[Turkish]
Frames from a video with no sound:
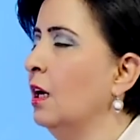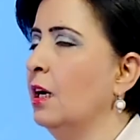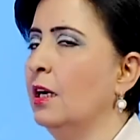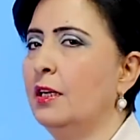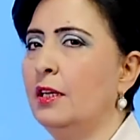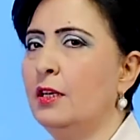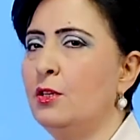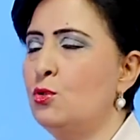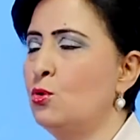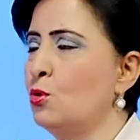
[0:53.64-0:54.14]

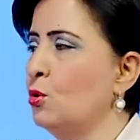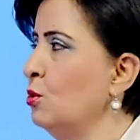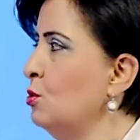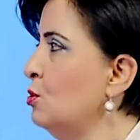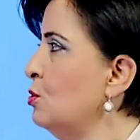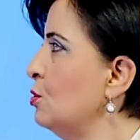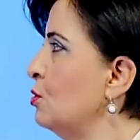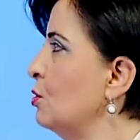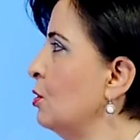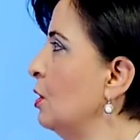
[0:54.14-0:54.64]
Ara
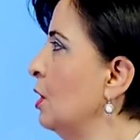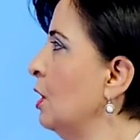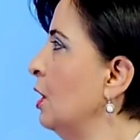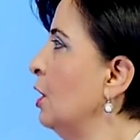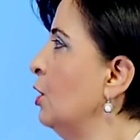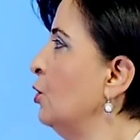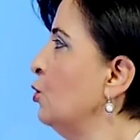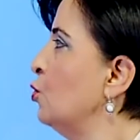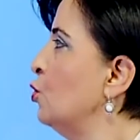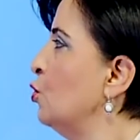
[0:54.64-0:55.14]
söz
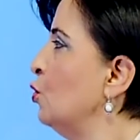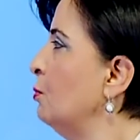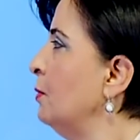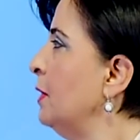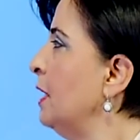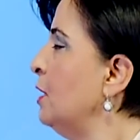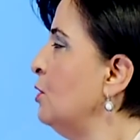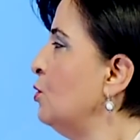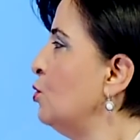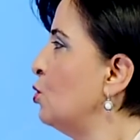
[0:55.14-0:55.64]

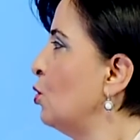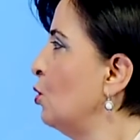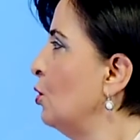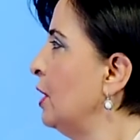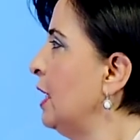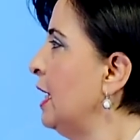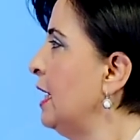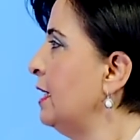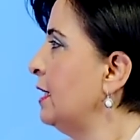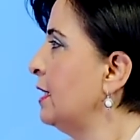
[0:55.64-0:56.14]
cümleyi
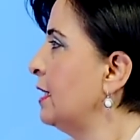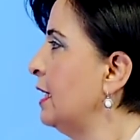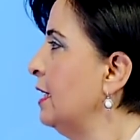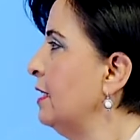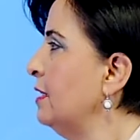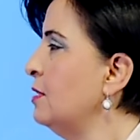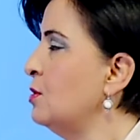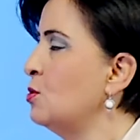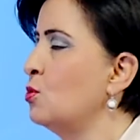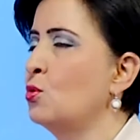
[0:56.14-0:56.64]

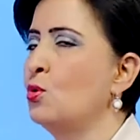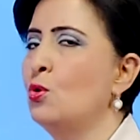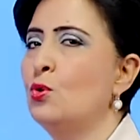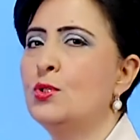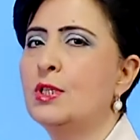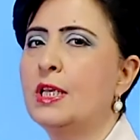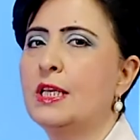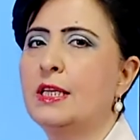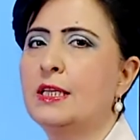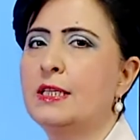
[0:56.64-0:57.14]
söylerken
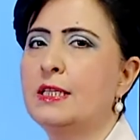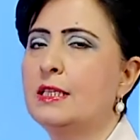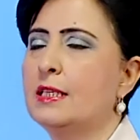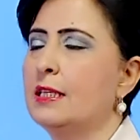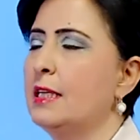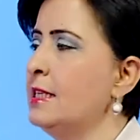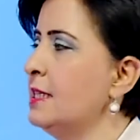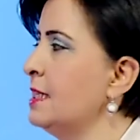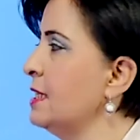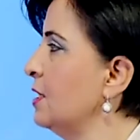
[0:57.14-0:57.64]
söz
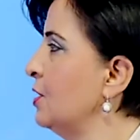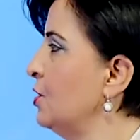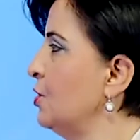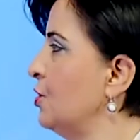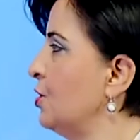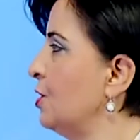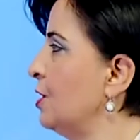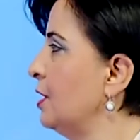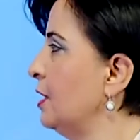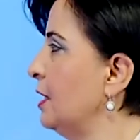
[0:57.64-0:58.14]
arasına
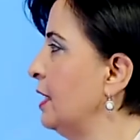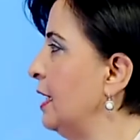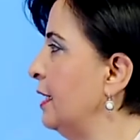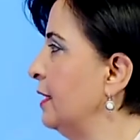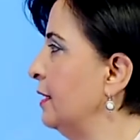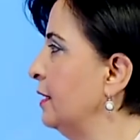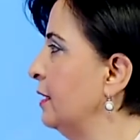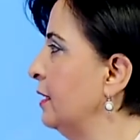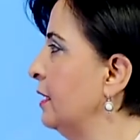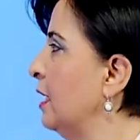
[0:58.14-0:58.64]

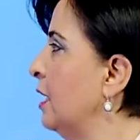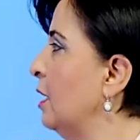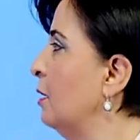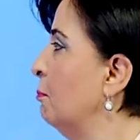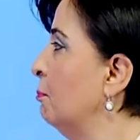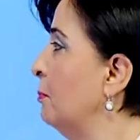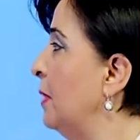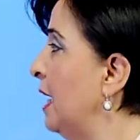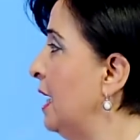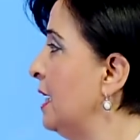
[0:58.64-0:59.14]
sıkıştırılan
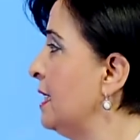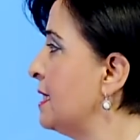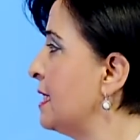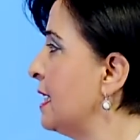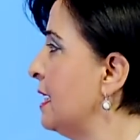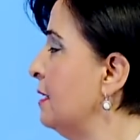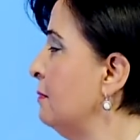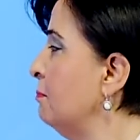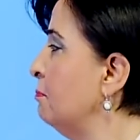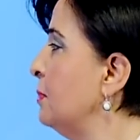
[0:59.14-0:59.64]

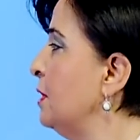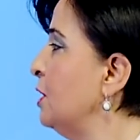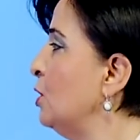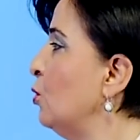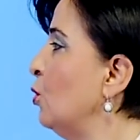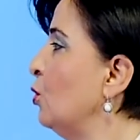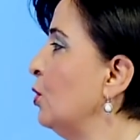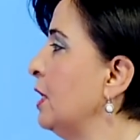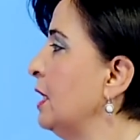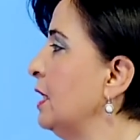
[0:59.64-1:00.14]
bazen bir
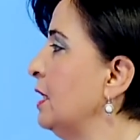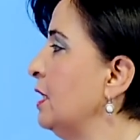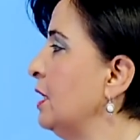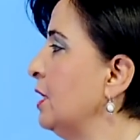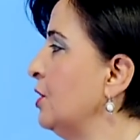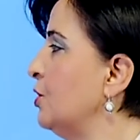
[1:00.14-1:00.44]
ögenin